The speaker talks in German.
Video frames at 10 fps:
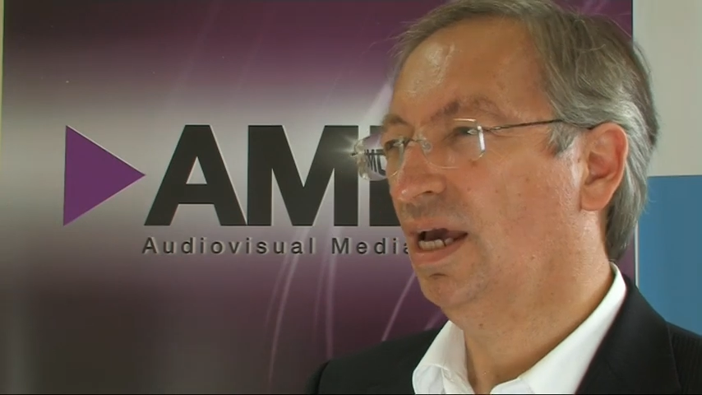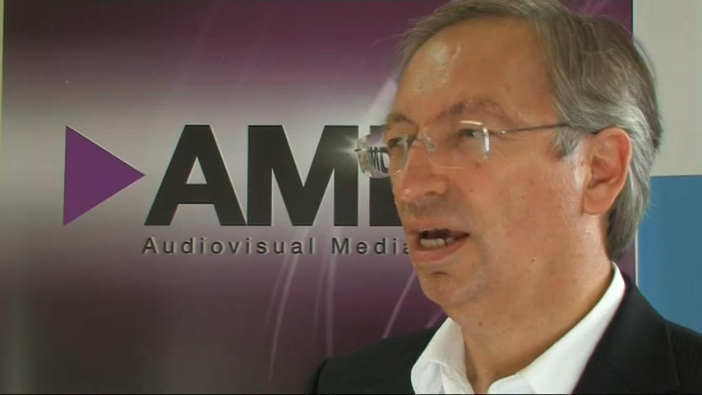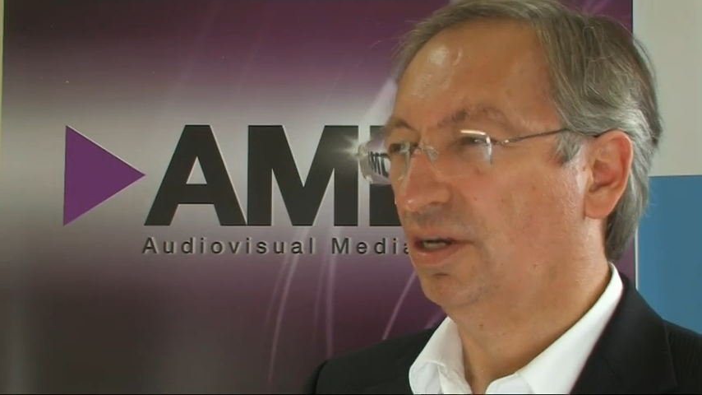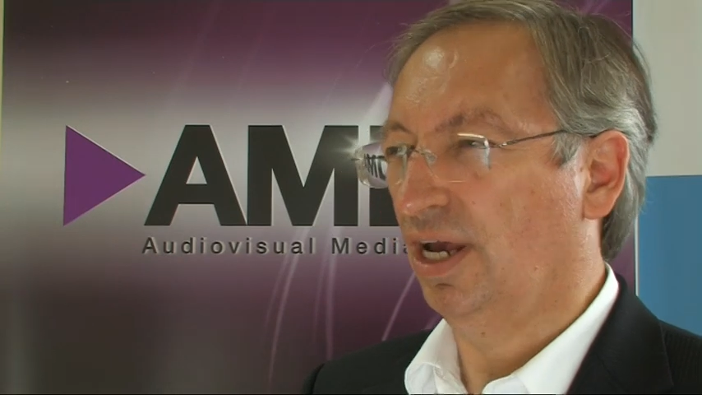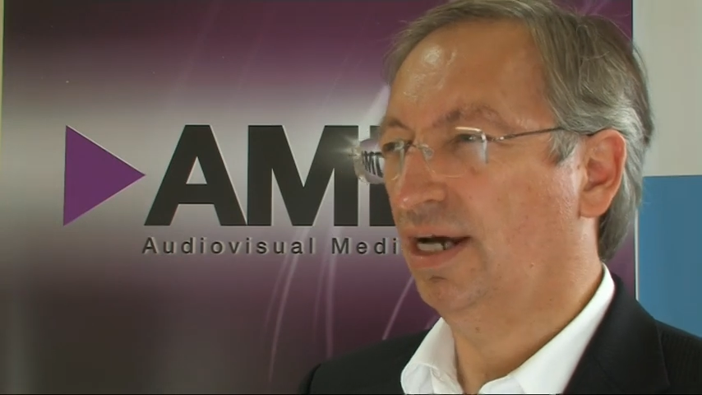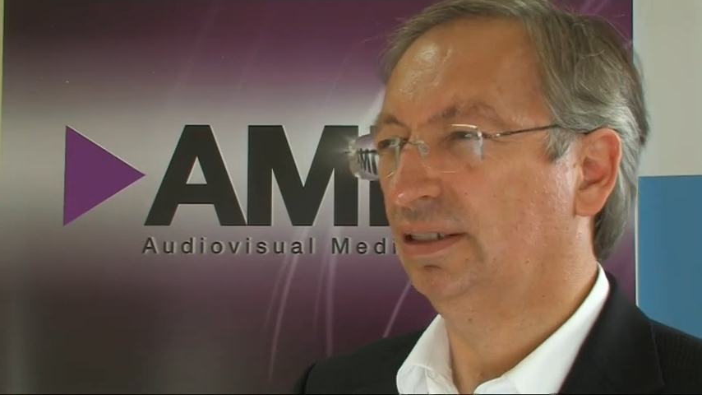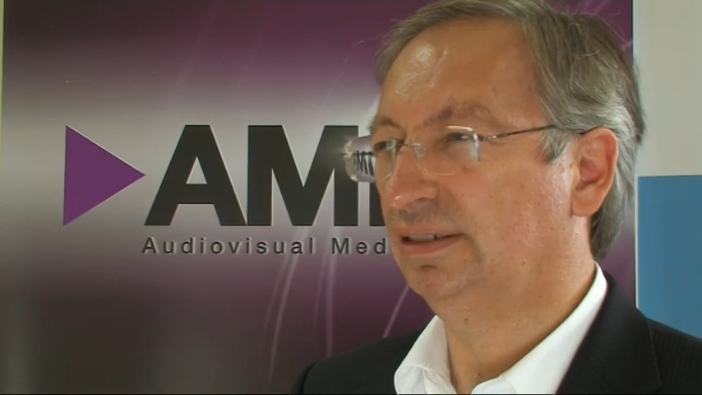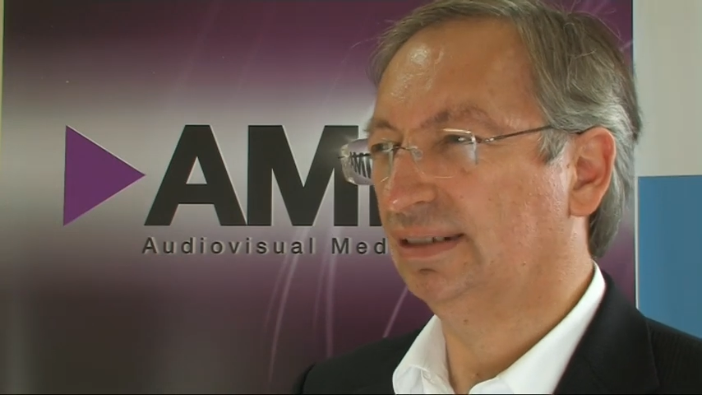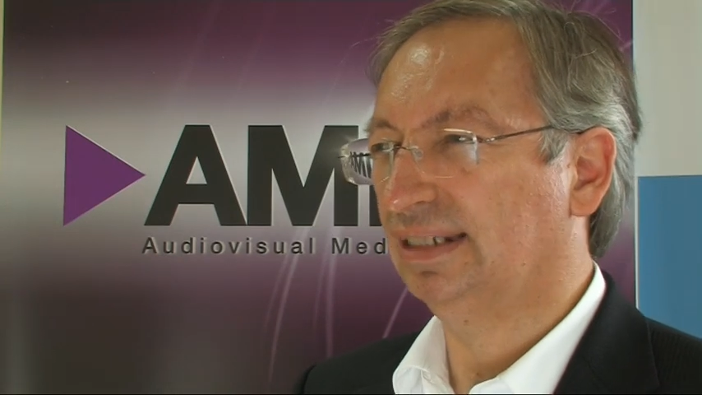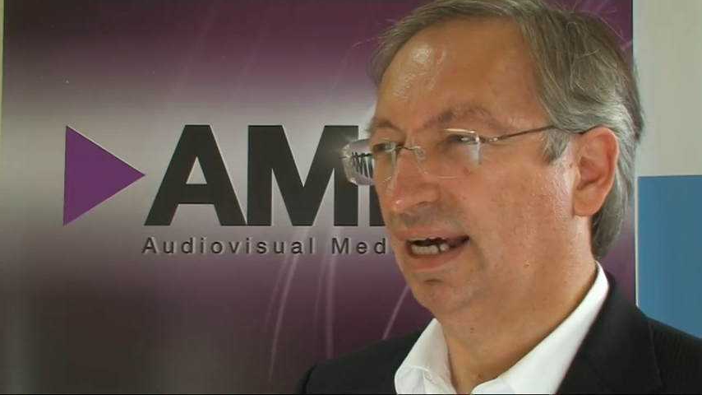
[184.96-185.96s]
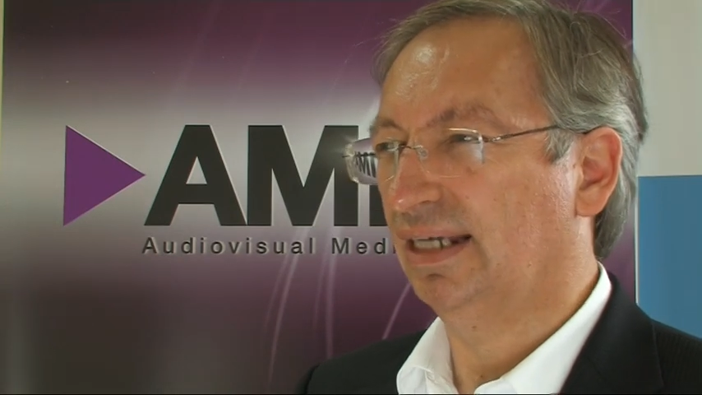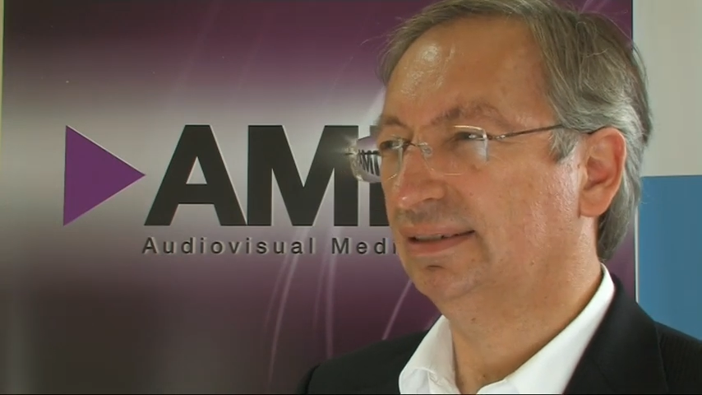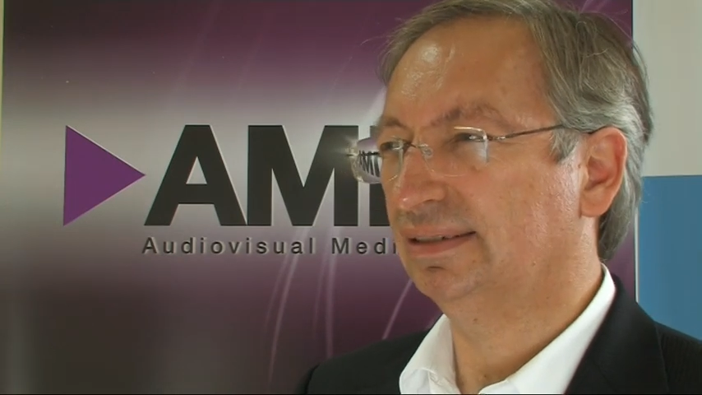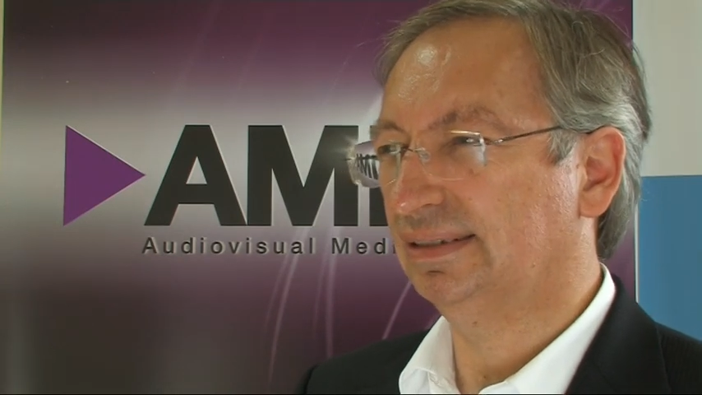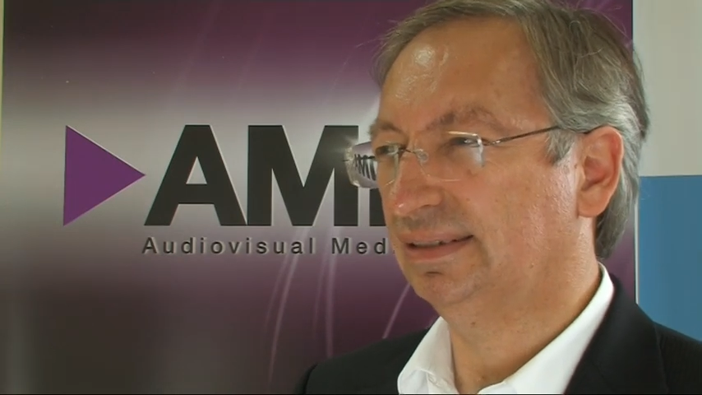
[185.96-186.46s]
Naja, in der Tat,
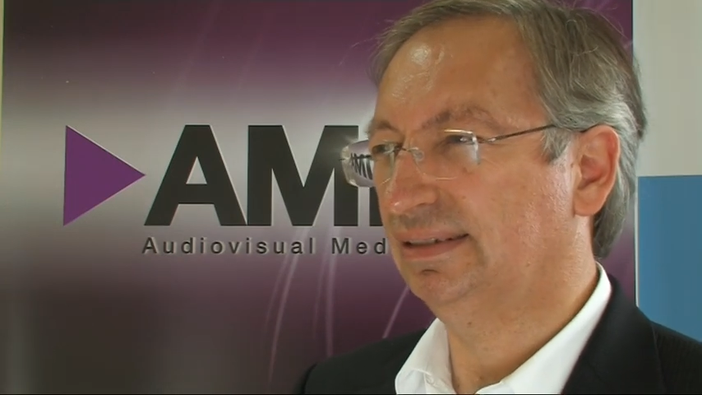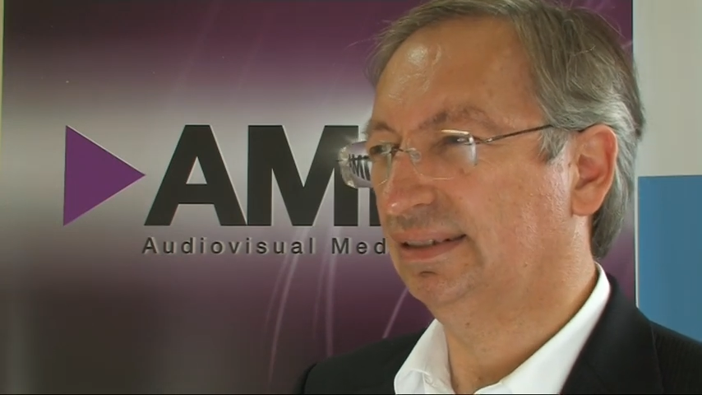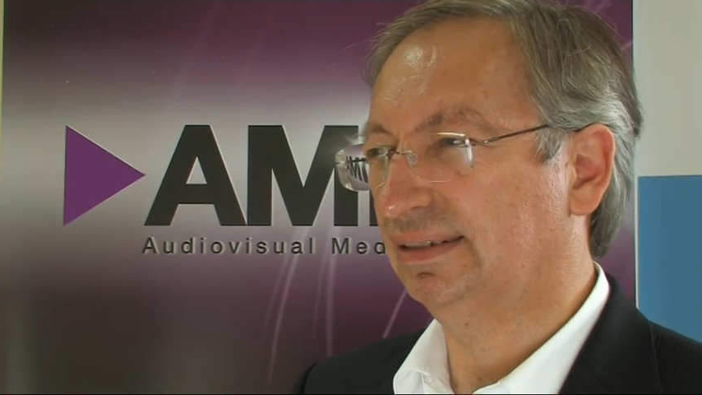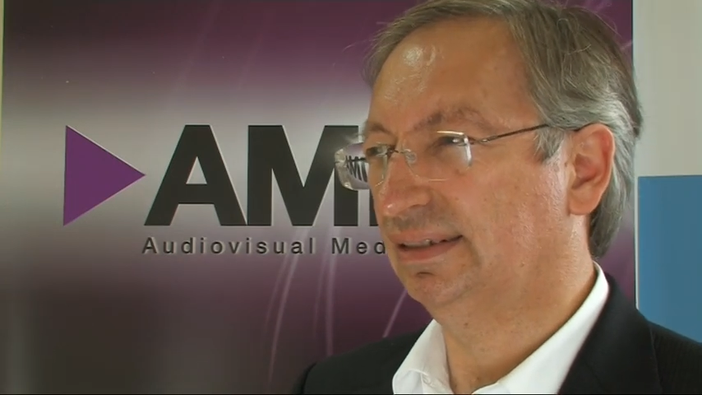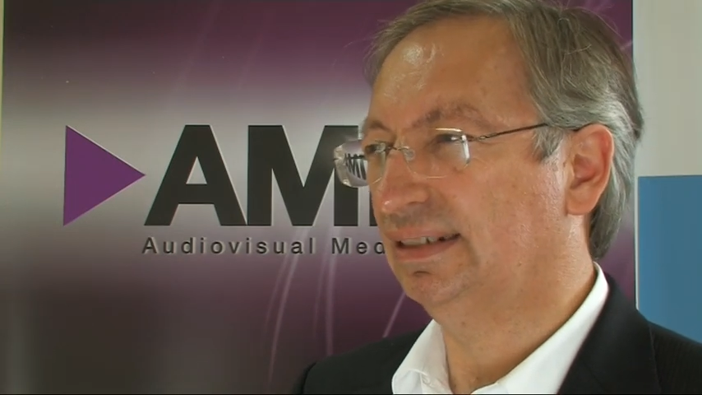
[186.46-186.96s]
äh, dass sich jetzt die